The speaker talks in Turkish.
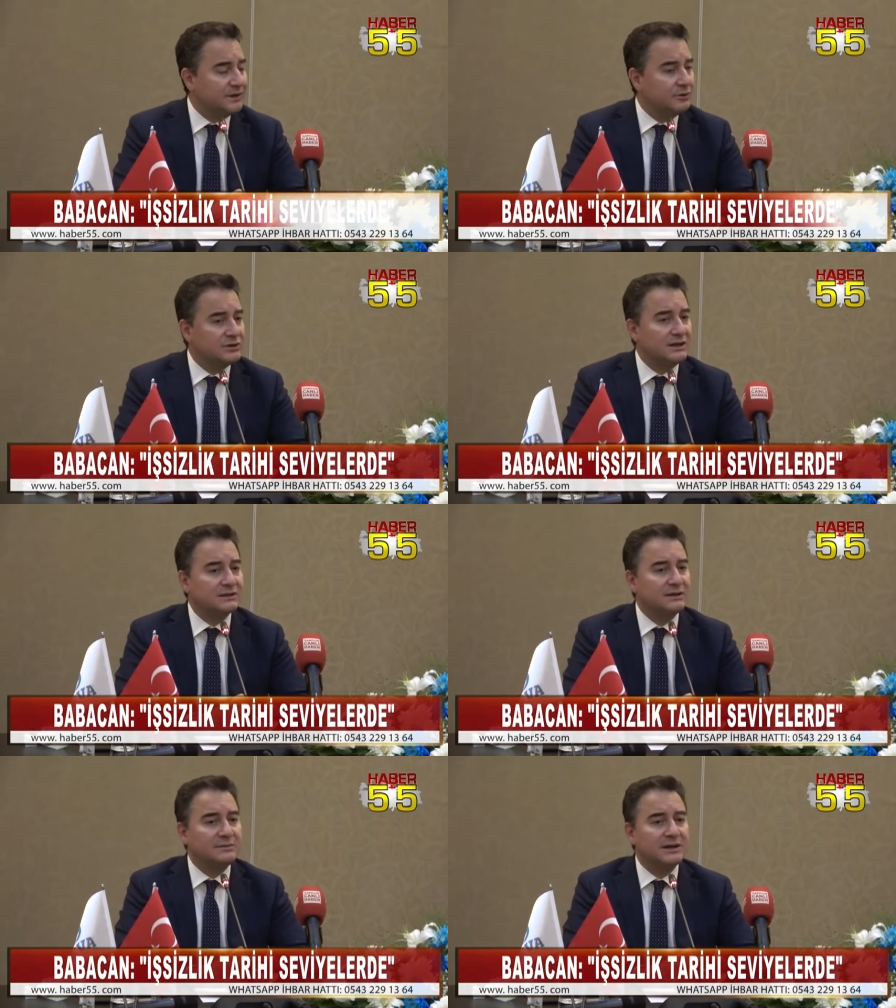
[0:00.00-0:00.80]

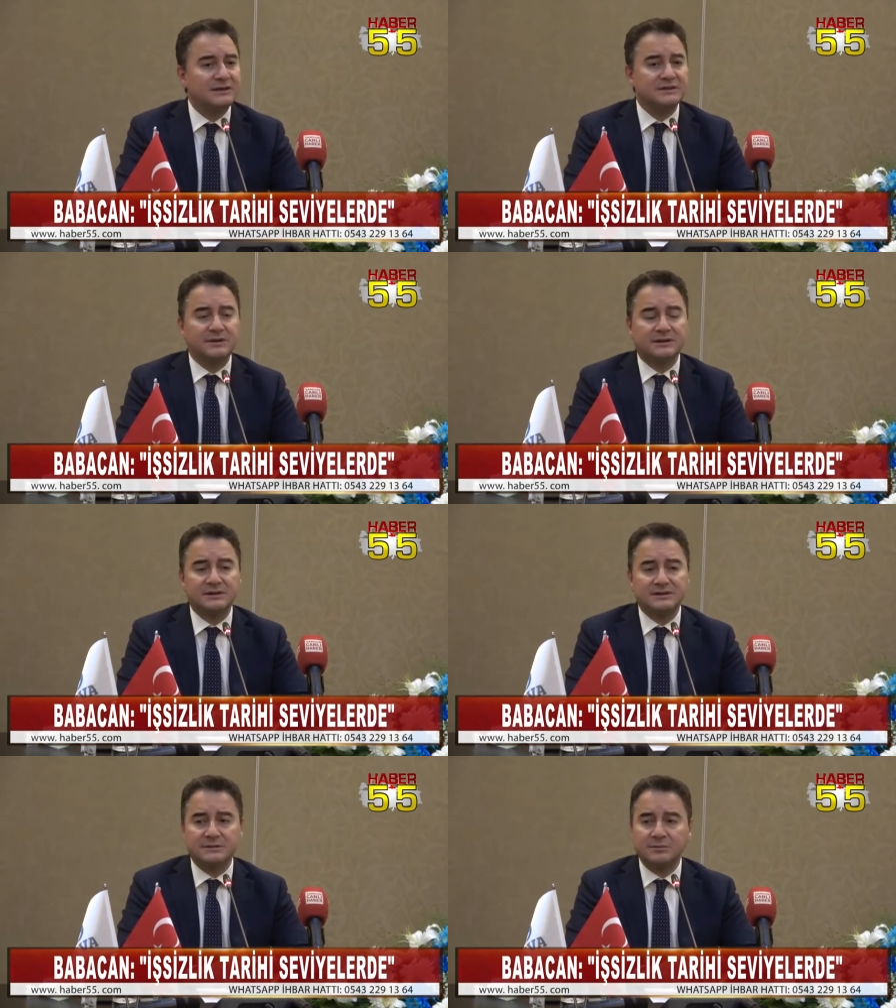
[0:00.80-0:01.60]
Özellikle Merkez
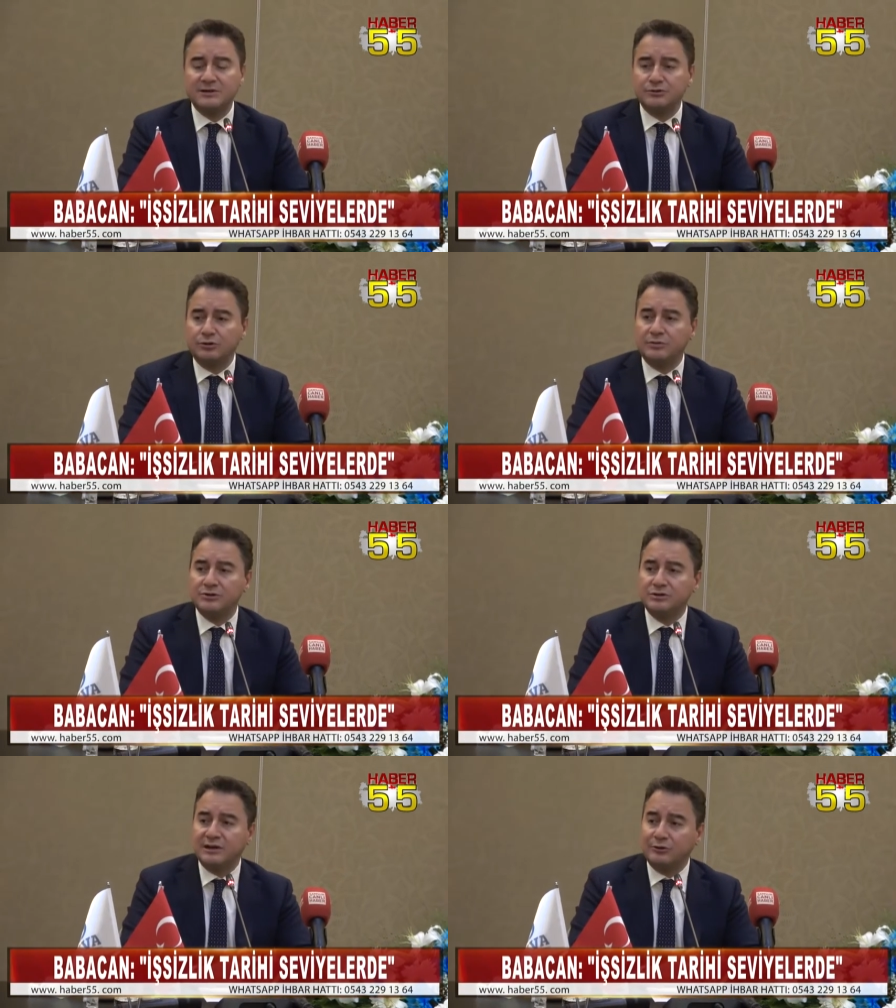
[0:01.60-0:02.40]
Bankası başta olmak
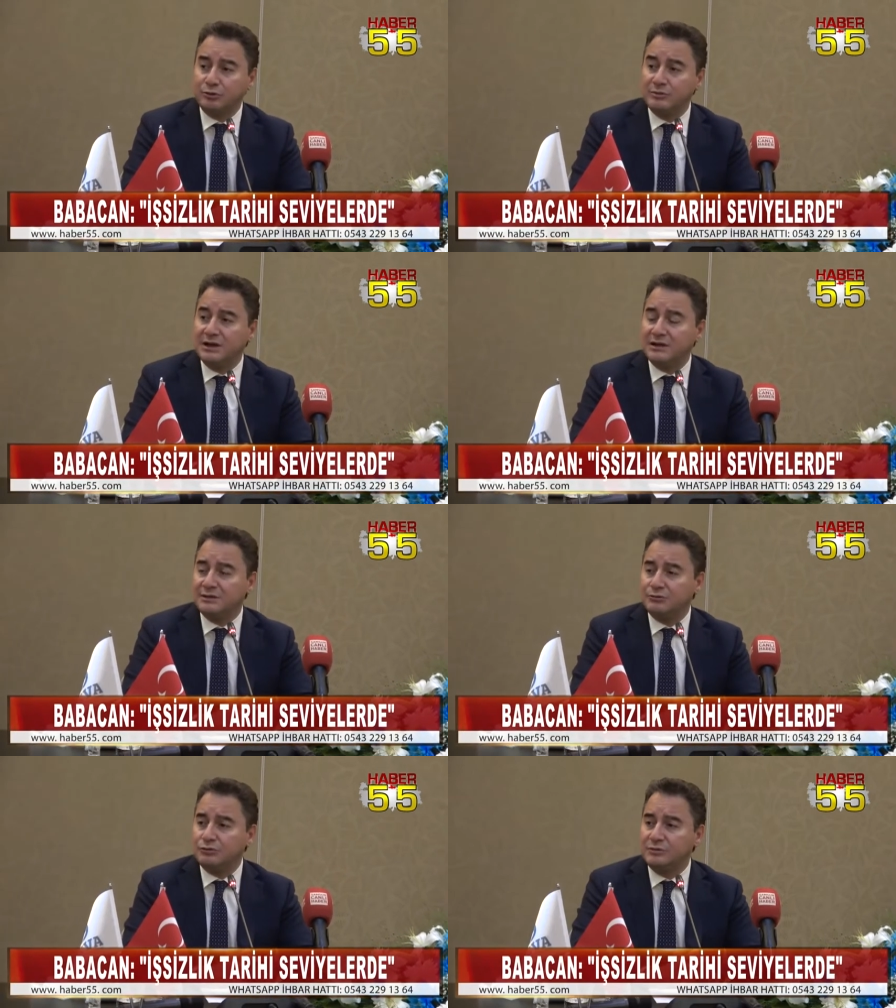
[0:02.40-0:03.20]
üzere ekonomiyle
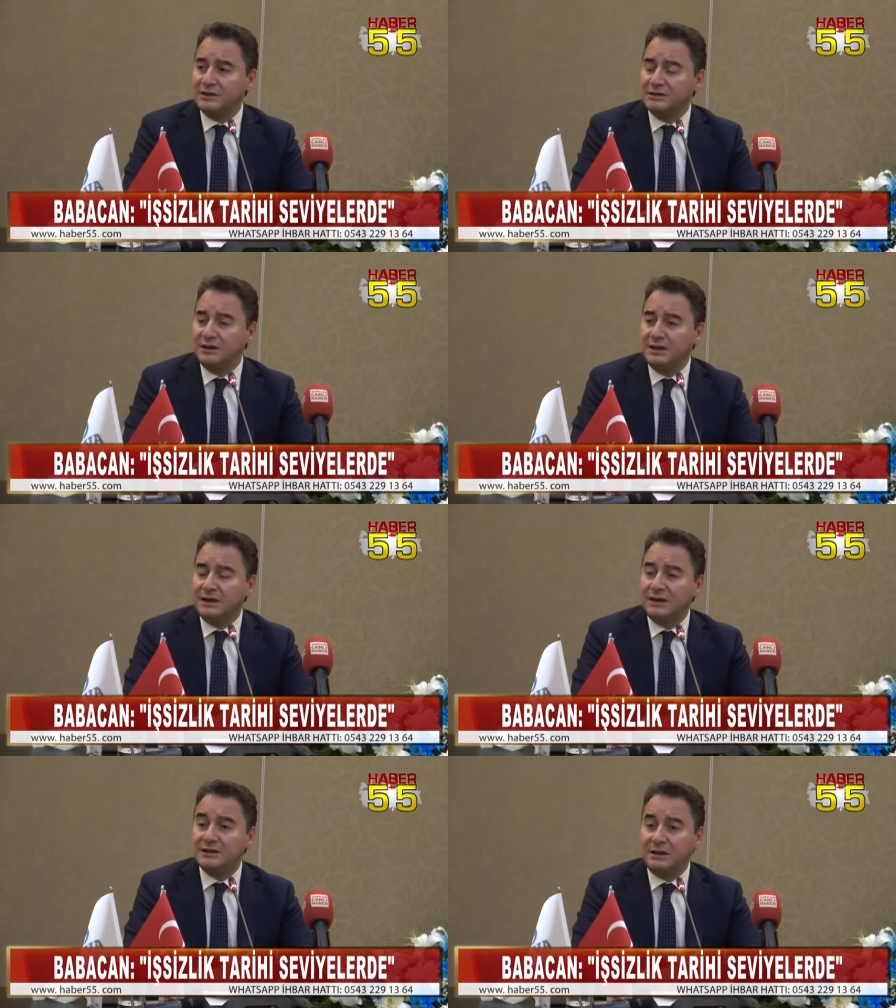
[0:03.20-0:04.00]
ilgili kurumların
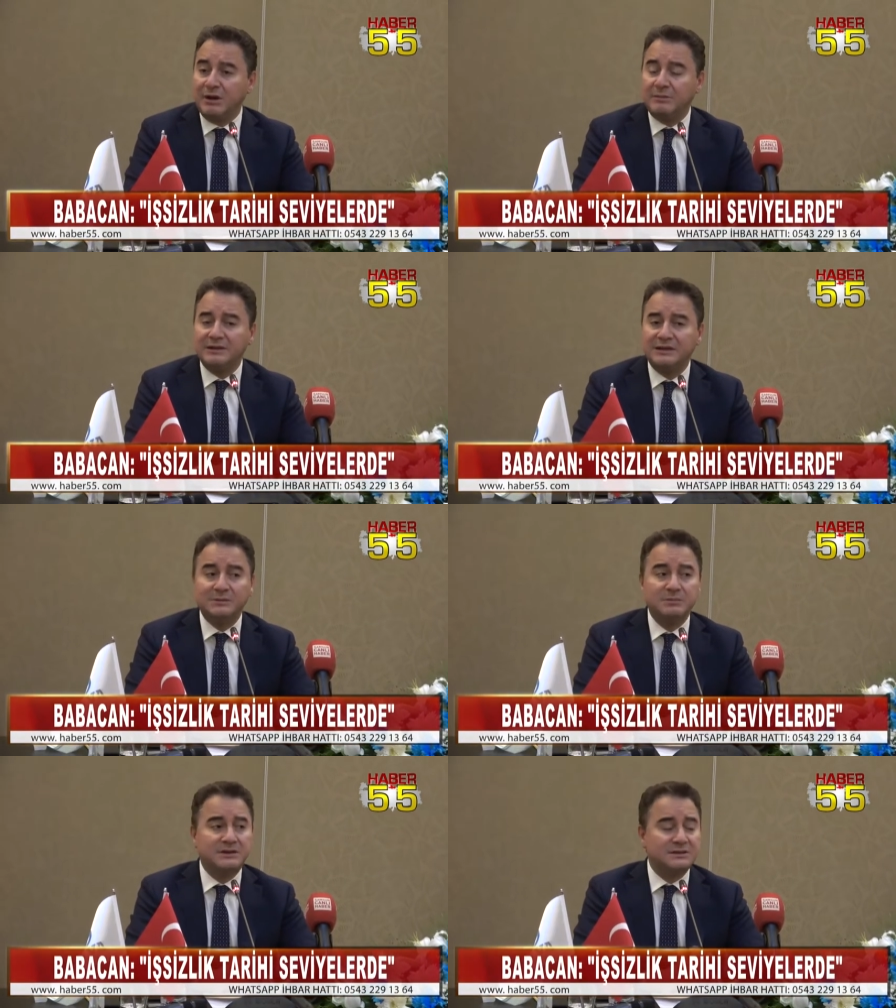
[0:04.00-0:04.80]
tamamen
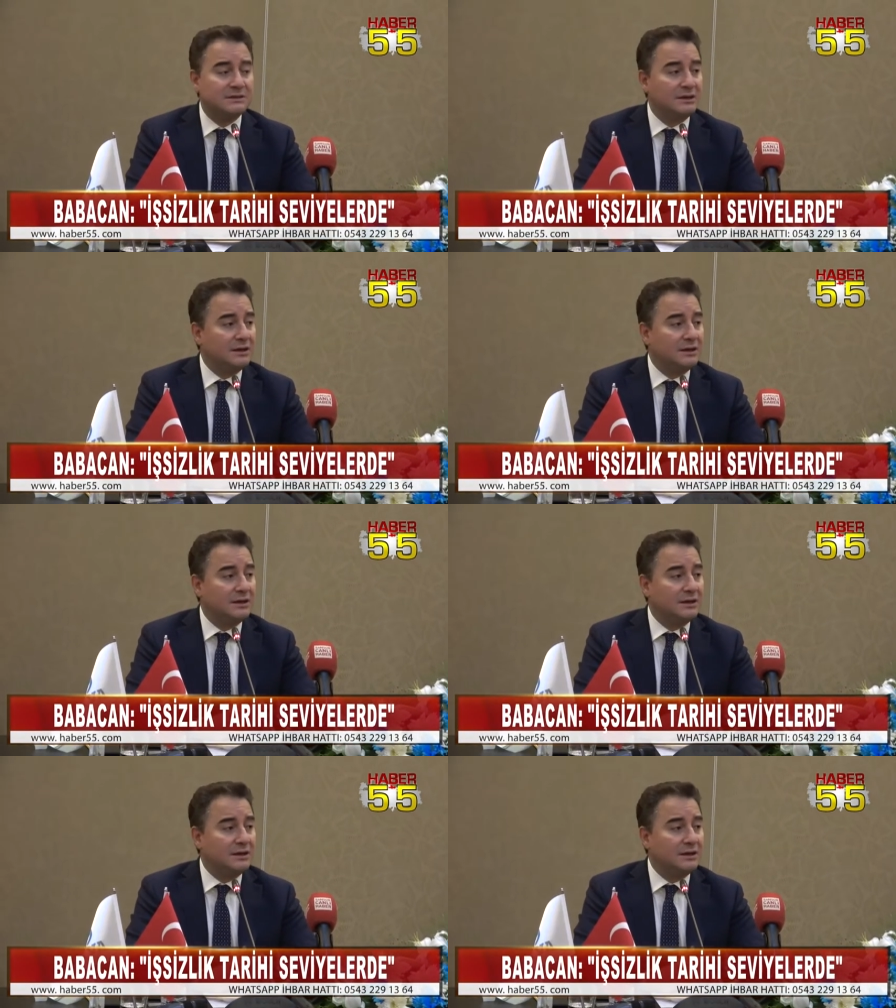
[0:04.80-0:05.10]
tek bir